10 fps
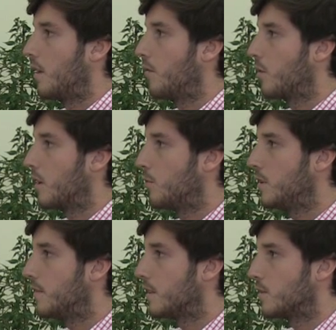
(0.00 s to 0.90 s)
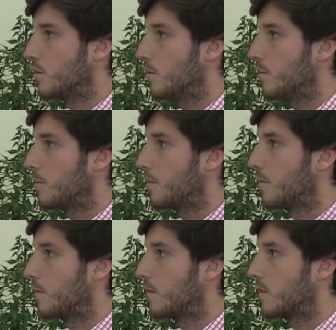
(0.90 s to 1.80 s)
il faut de la motivation,
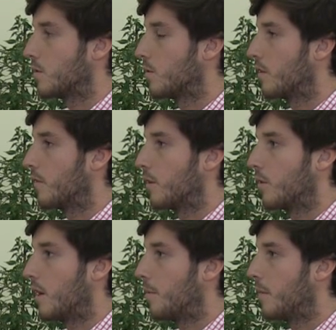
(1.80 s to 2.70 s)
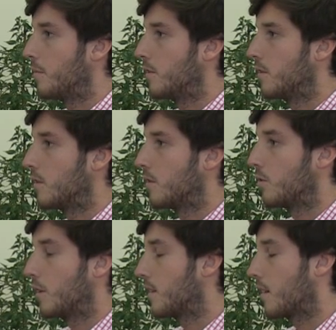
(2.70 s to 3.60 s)
parce qu'on est à même de. On
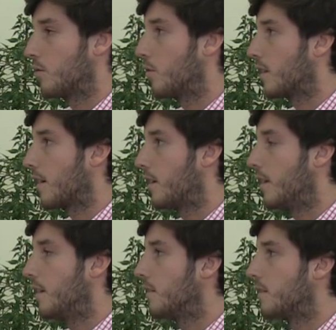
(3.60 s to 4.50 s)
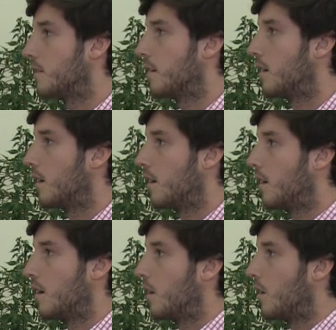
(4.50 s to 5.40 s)
doit, on doit travailler euh,
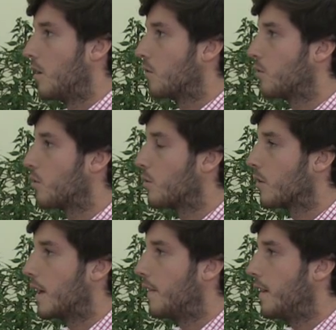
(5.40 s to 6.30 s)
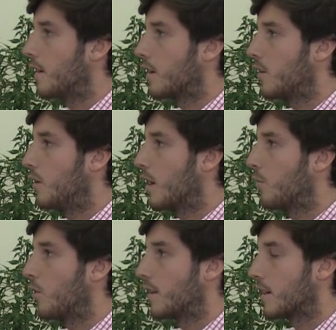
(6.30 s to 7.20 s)
tout au long de l'année
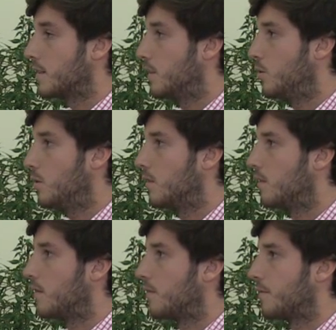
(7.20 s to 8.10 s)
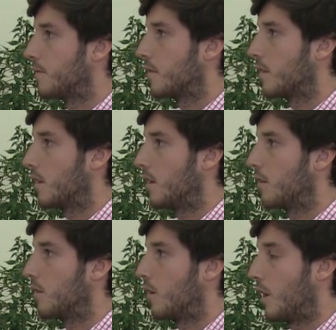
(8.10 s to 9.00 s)
régulièrement, être assidu et
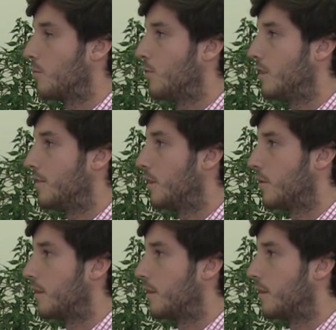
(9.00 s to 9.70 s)
euh, être motivé.